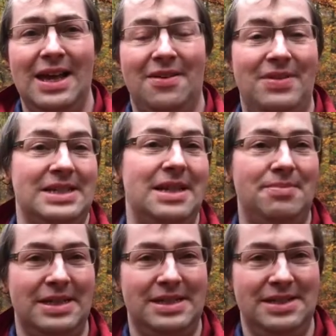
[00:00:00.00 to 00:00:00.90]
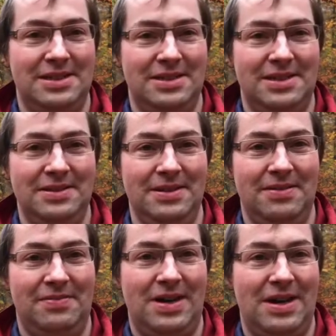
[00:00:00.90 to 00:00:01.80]
was dann passierte,
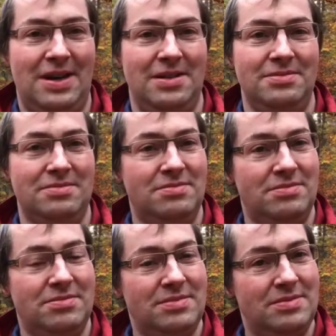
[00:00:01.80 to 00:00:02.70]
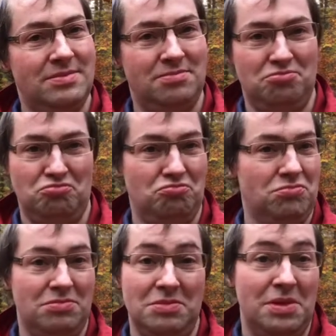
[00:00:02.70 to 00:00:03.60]
war,
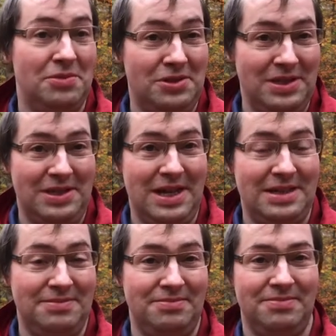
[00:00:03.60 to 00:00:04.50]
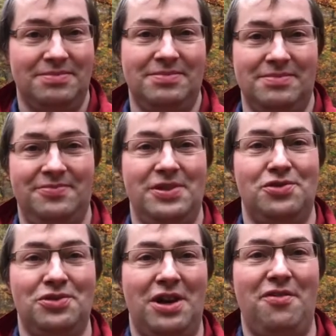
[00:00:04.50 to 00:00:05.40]
er musste seinen
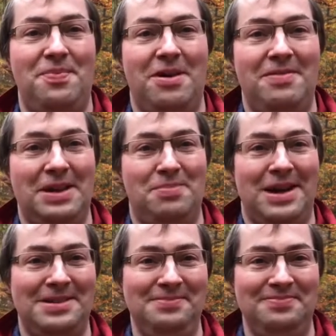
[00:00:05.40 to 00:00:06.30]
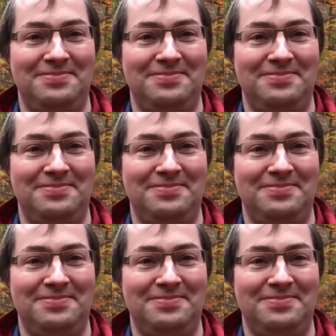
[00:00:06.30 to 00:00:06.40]
Versuchsaufbau wegpacken.